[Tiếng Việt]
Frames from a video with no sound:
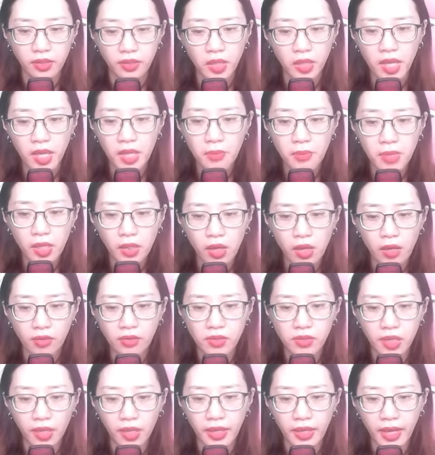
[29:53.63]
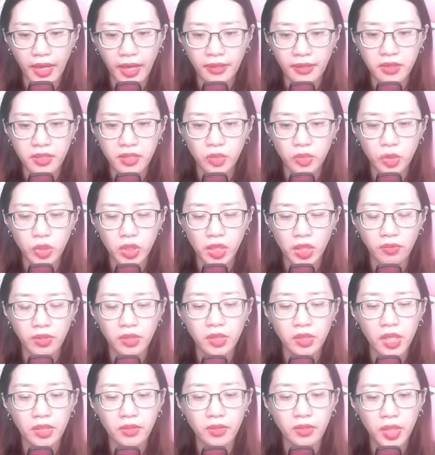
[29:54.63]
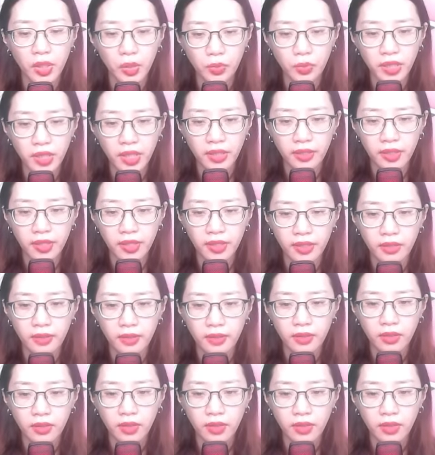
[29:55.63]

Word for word: thế mà còn lợi hại hơn so với tên thiếu niên kia.